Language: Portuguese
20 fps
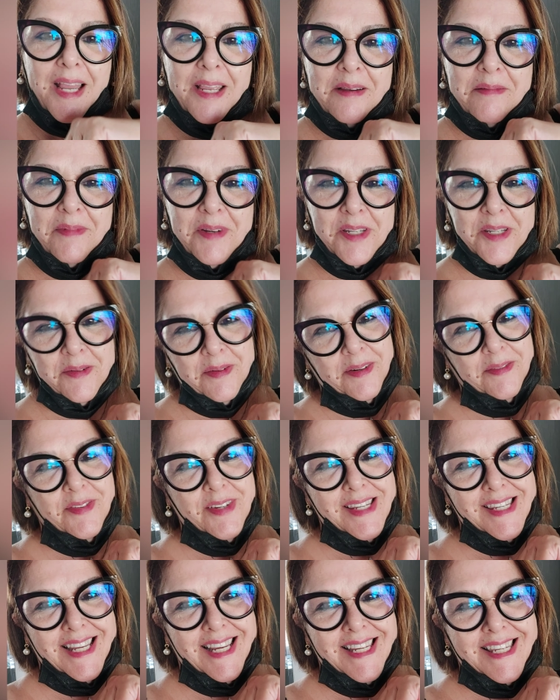aí eu mostro
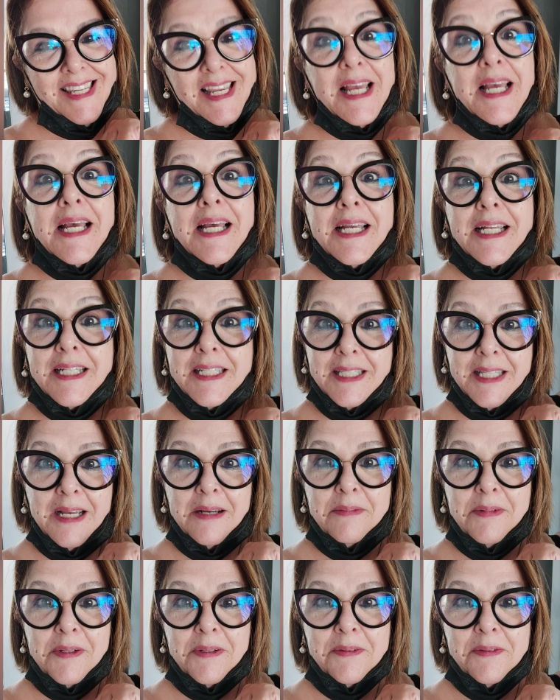pra vocês.
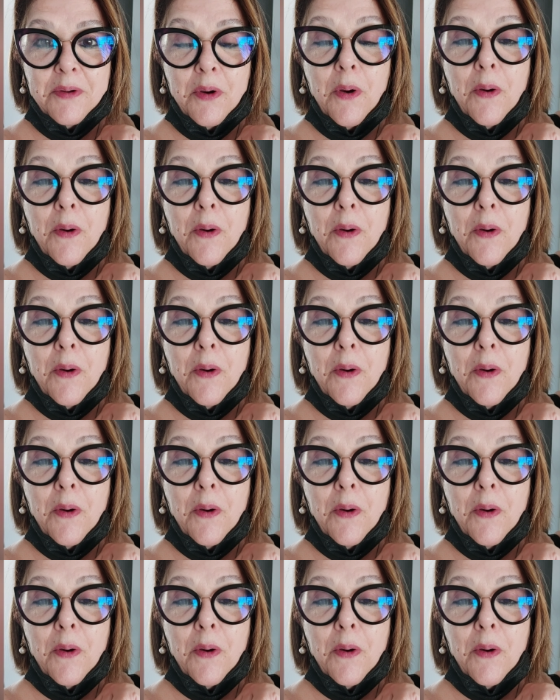Tá bom?